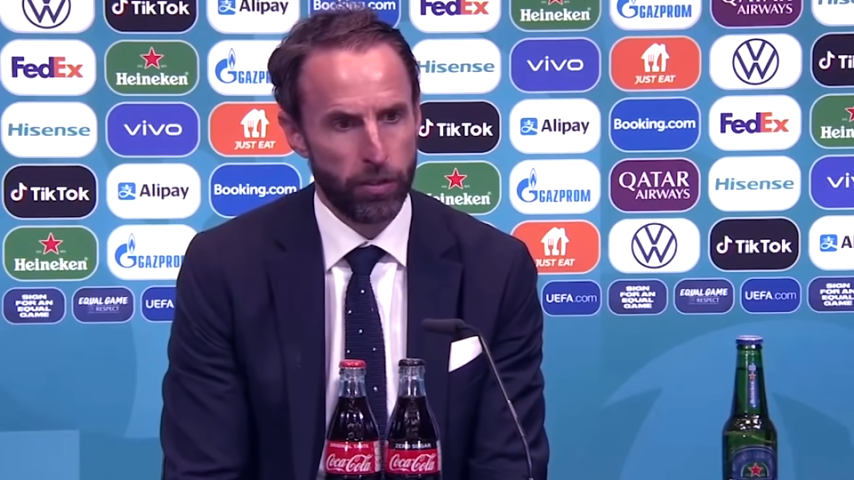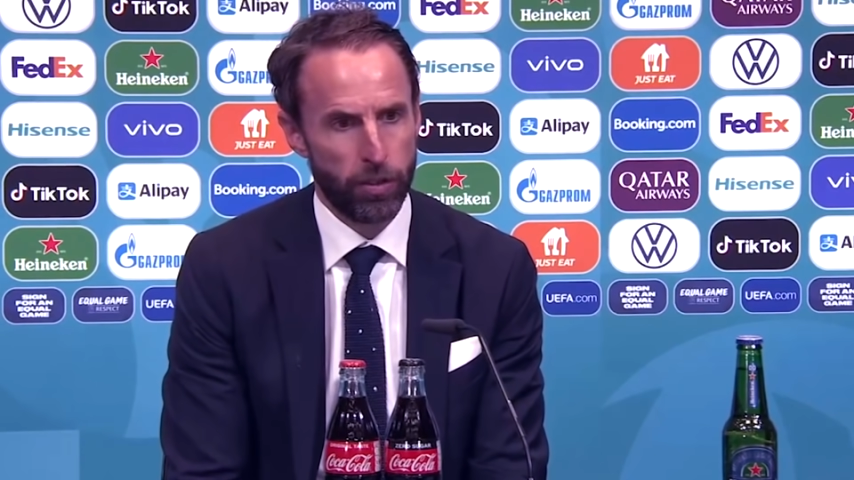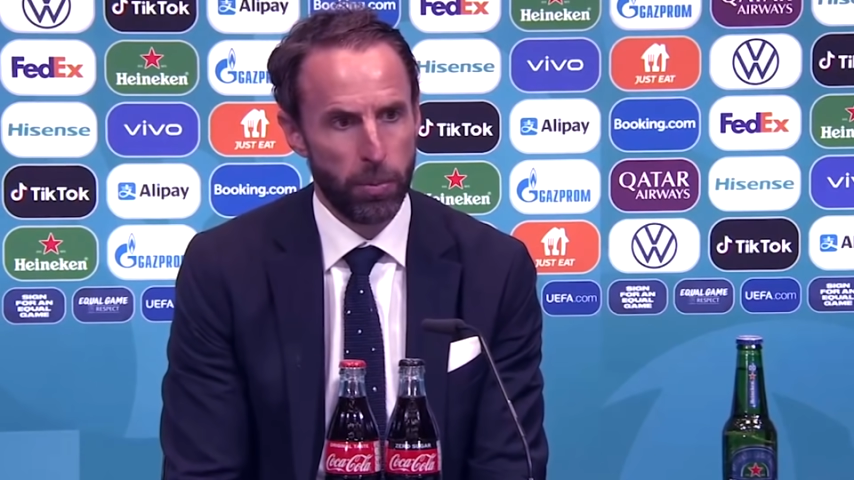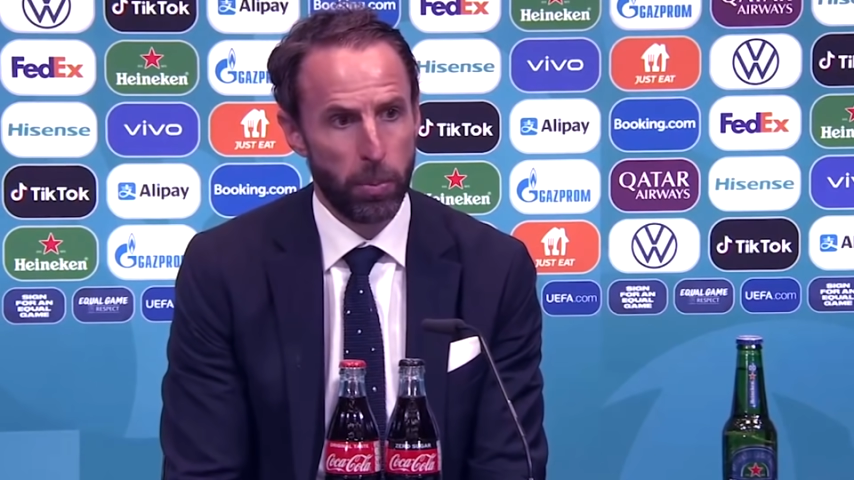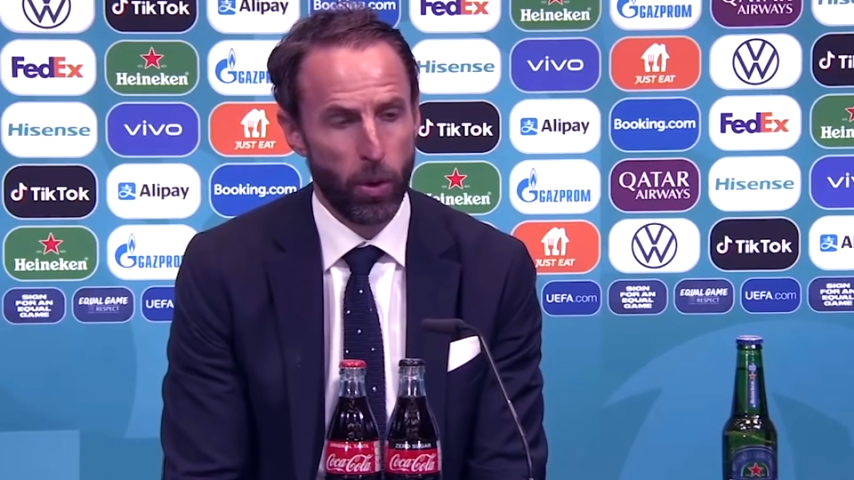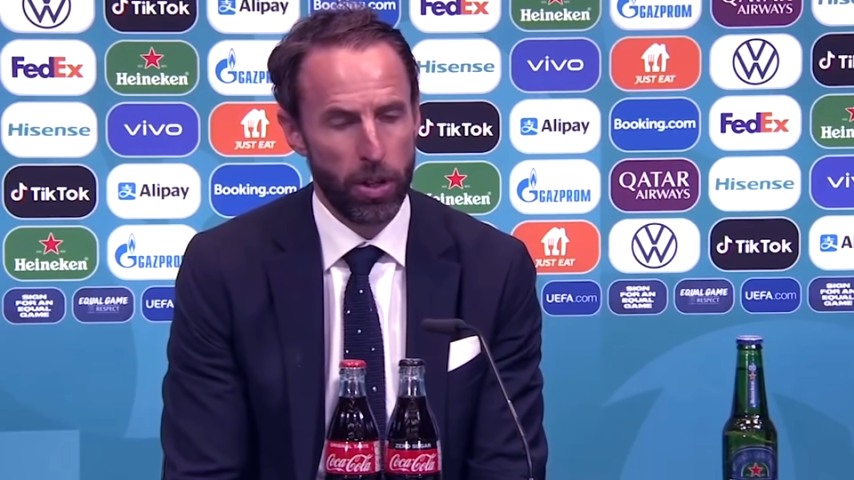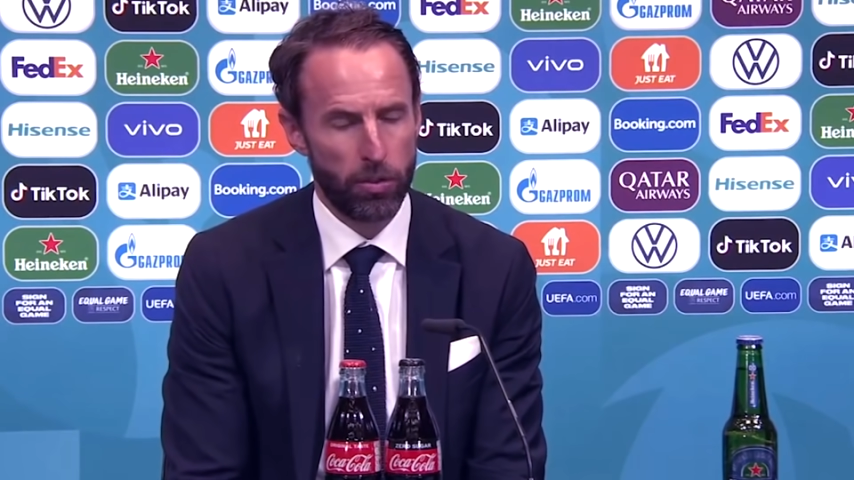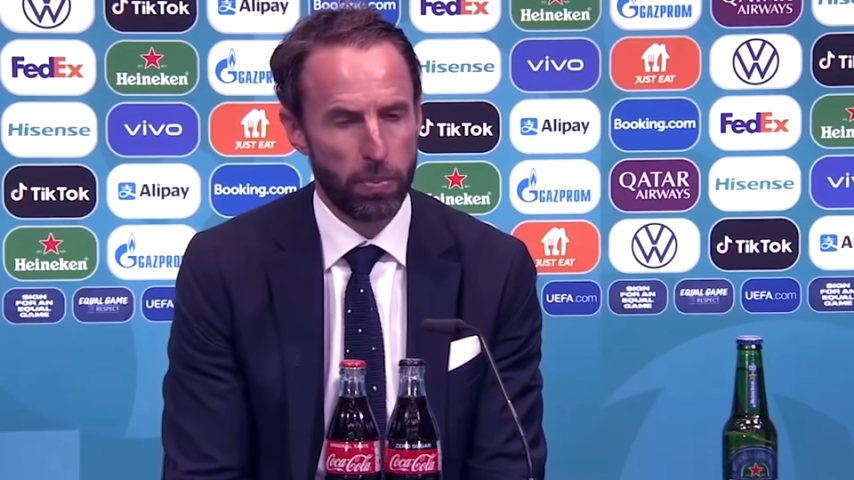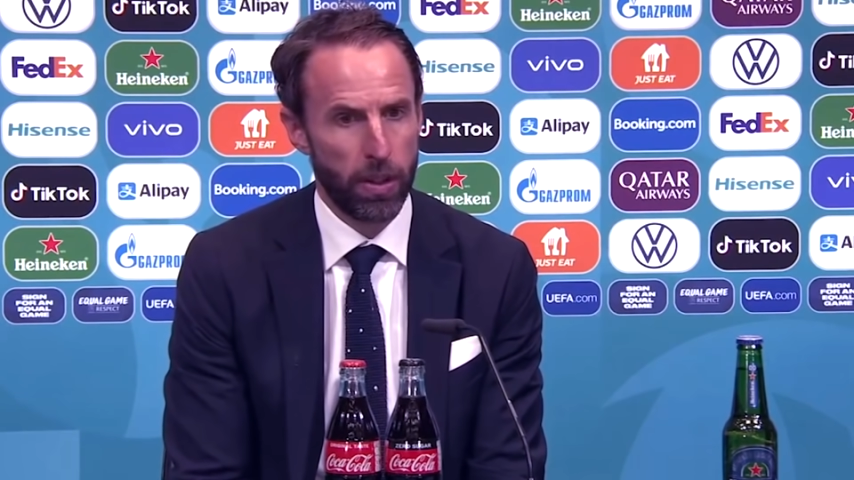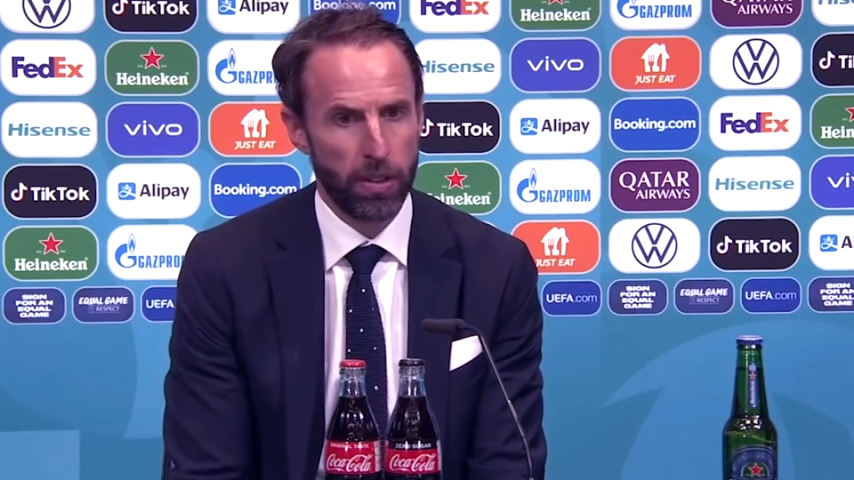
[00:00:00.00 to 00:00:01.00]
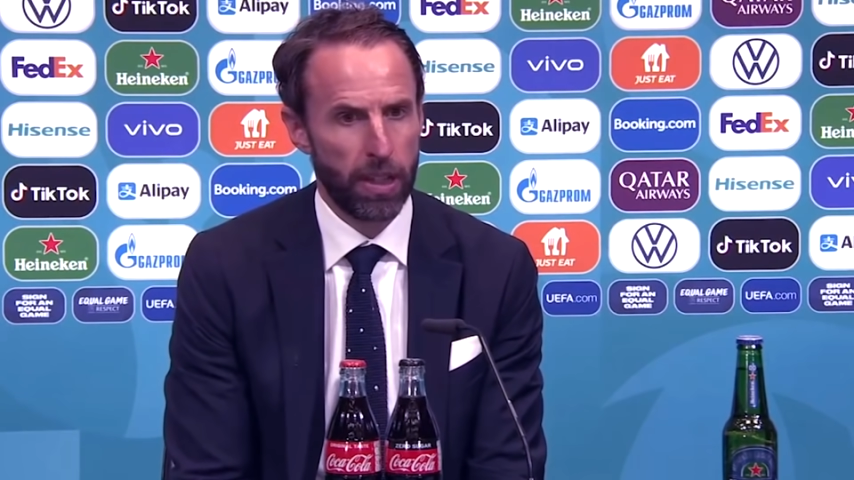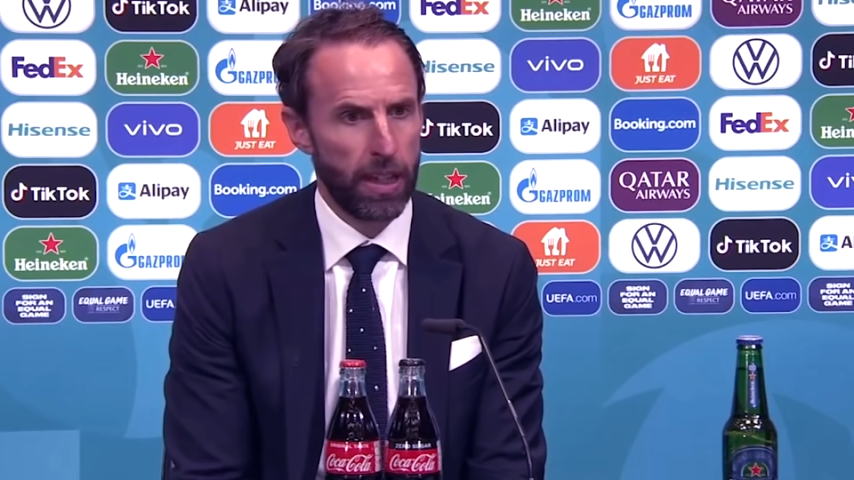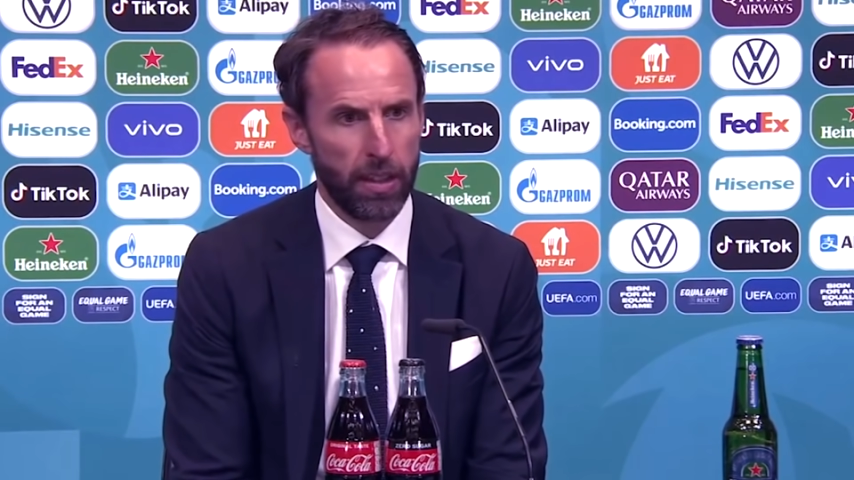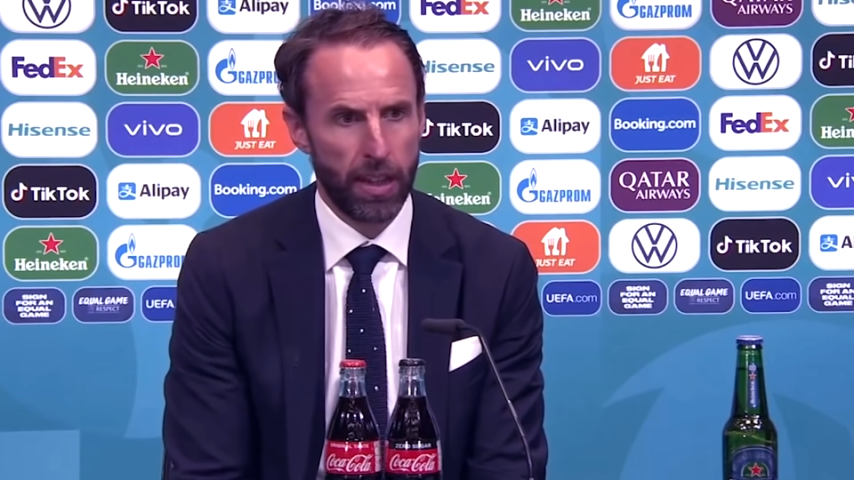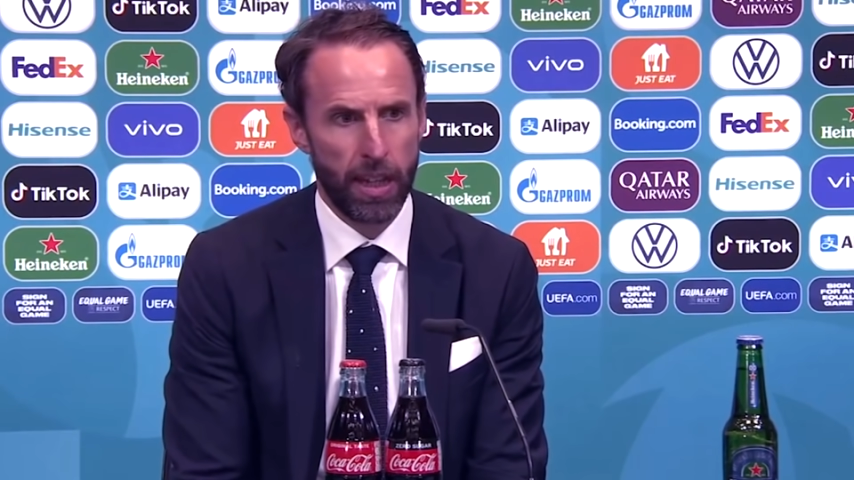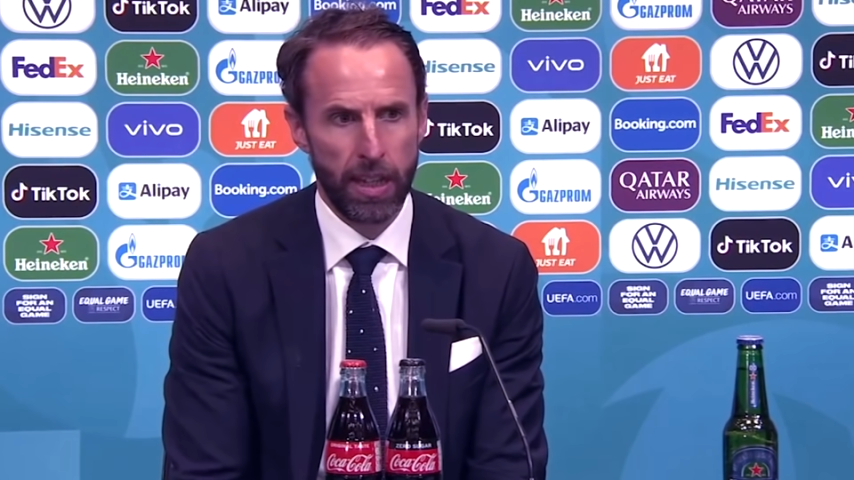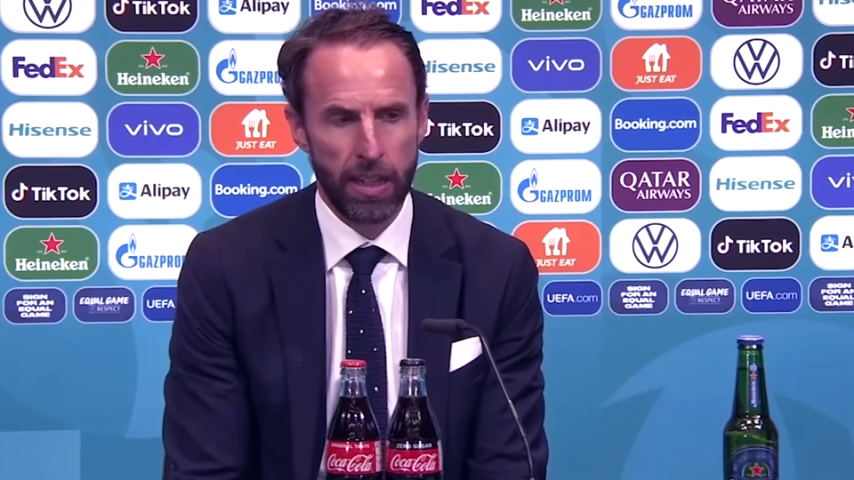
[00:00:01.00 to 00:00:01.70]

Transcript: Но вся ответственность лежит